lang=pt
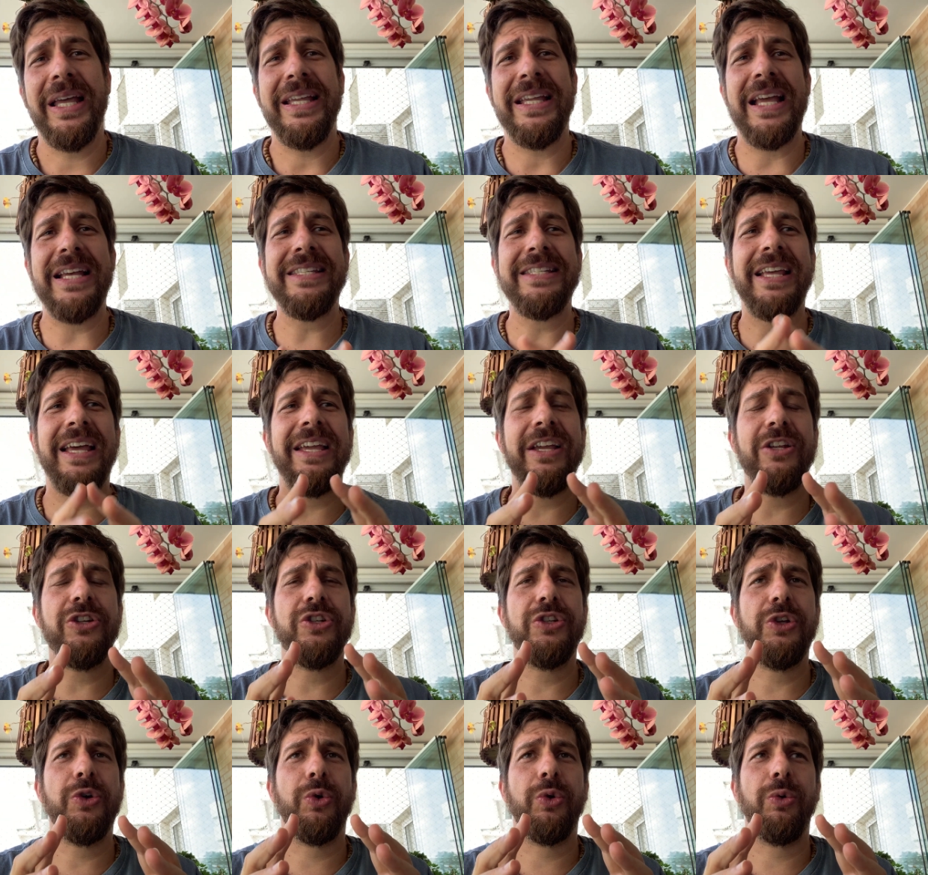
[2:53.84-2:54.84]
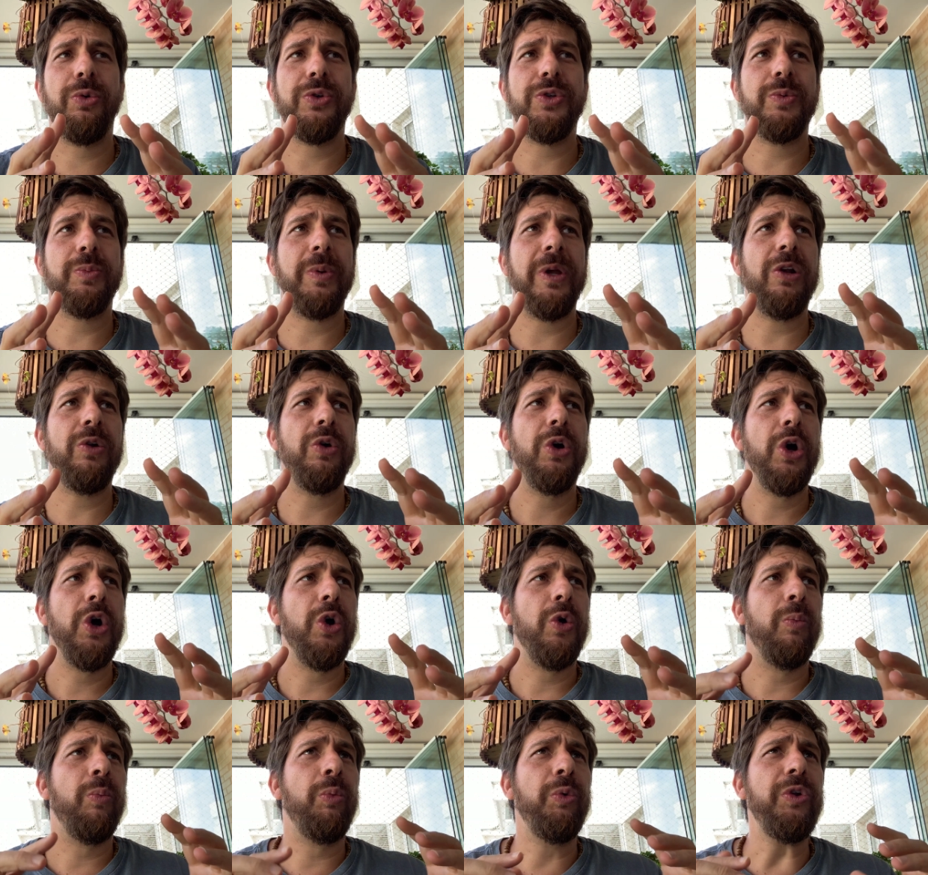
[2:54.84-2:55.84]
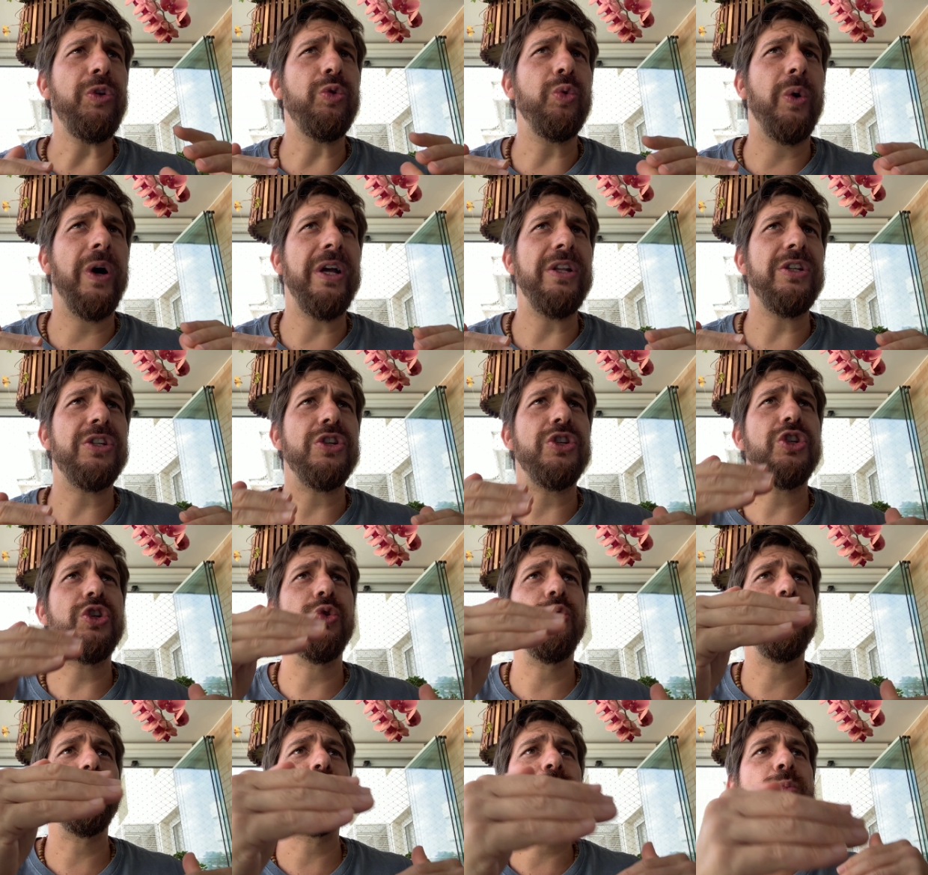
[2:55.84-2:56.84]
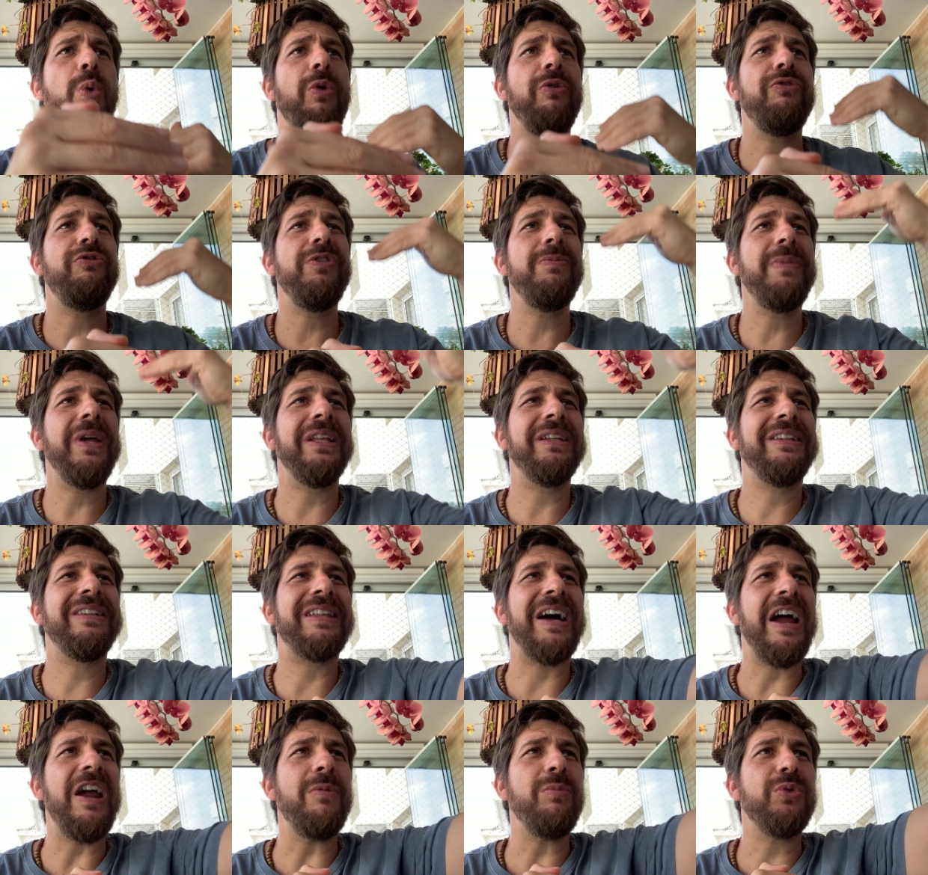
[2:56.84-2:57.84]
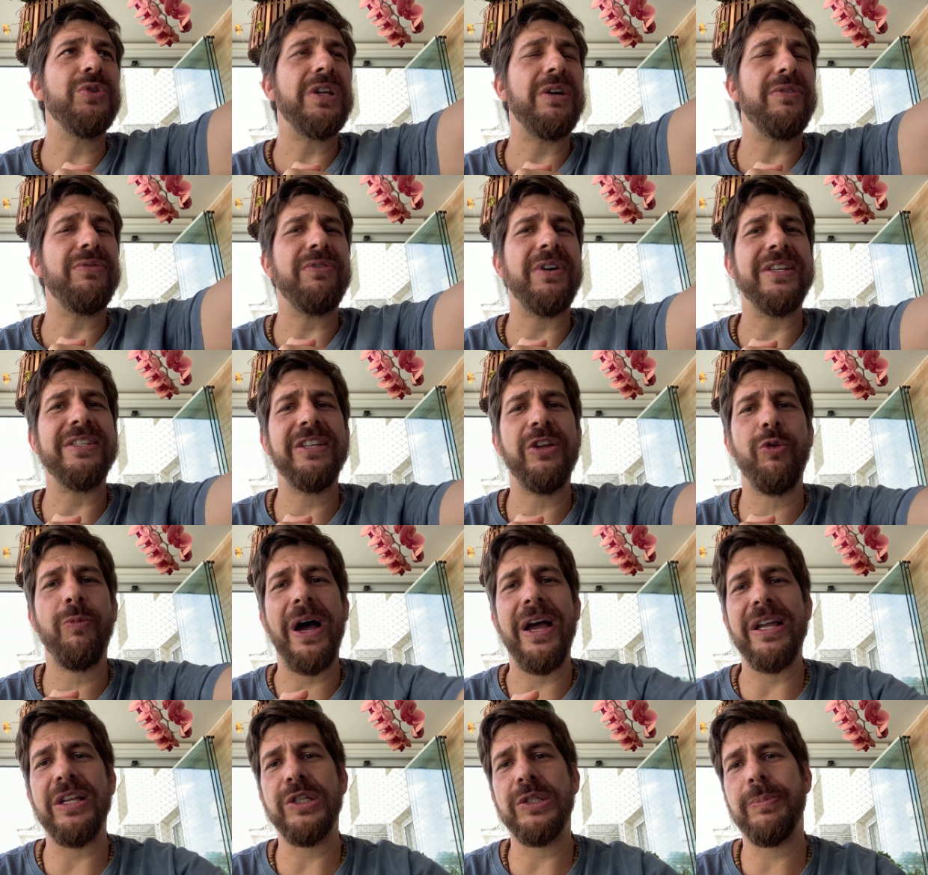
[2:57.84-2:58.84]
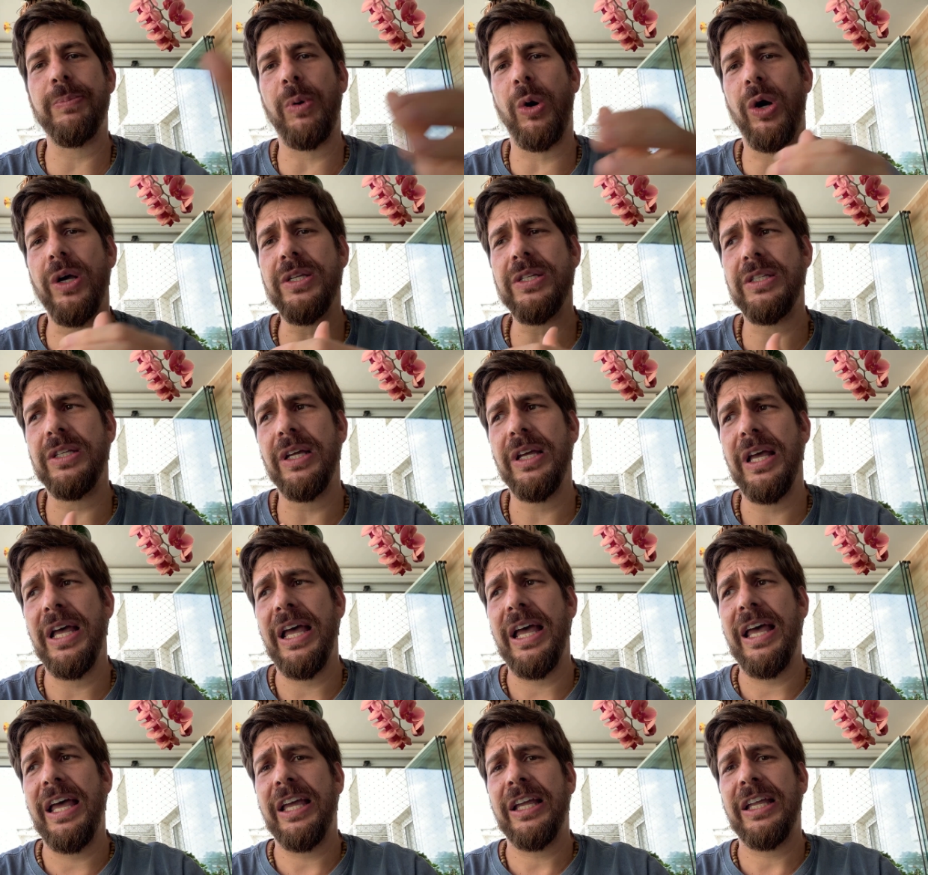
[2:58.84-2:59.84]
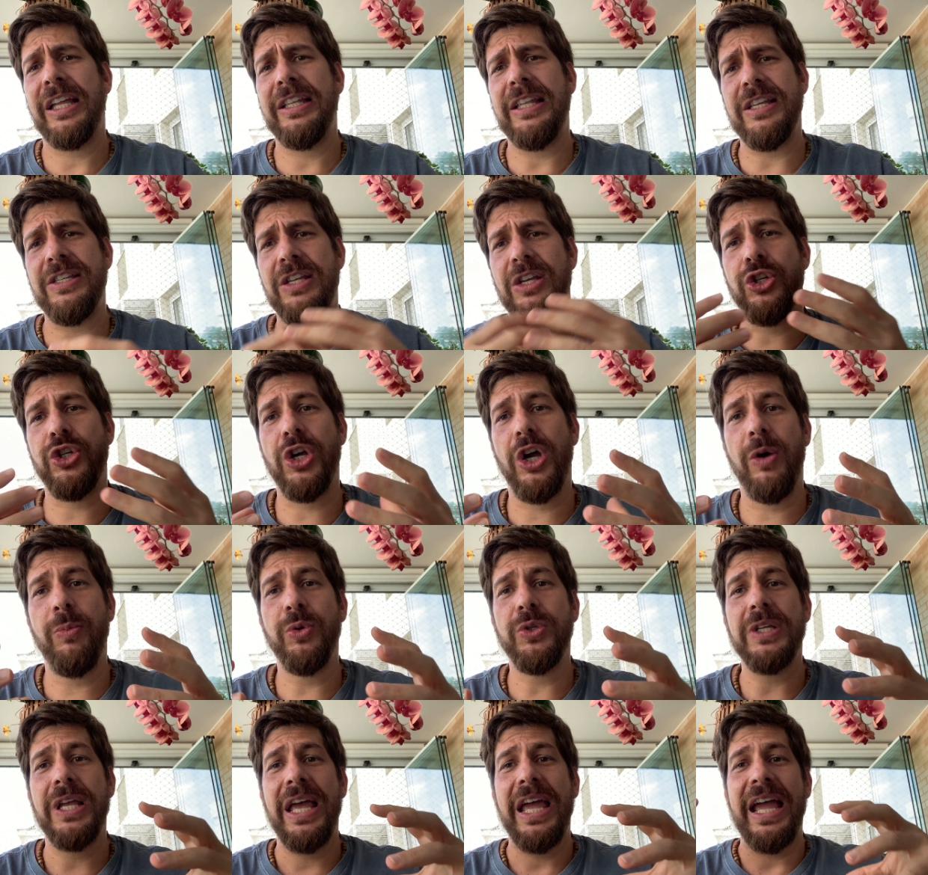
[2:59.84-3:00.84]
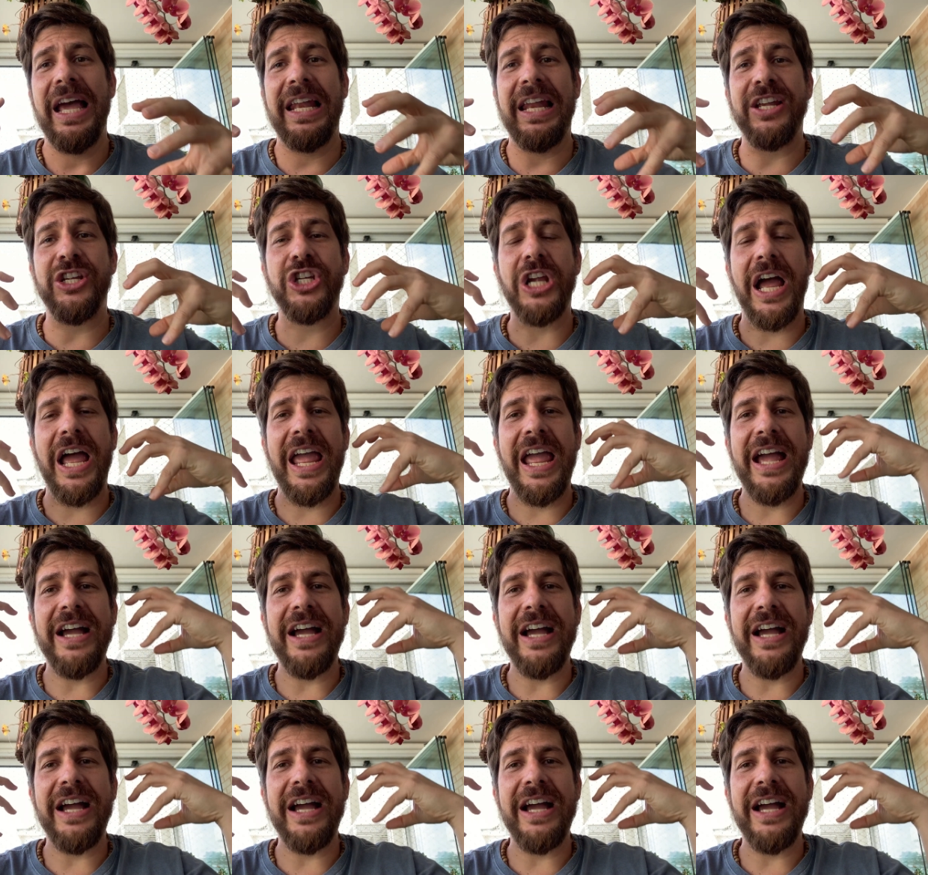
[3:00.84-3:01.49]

e essa rede de neurônio espelho muito antes de nos movimentarmos a fazer uma resposta que desejamos, ela já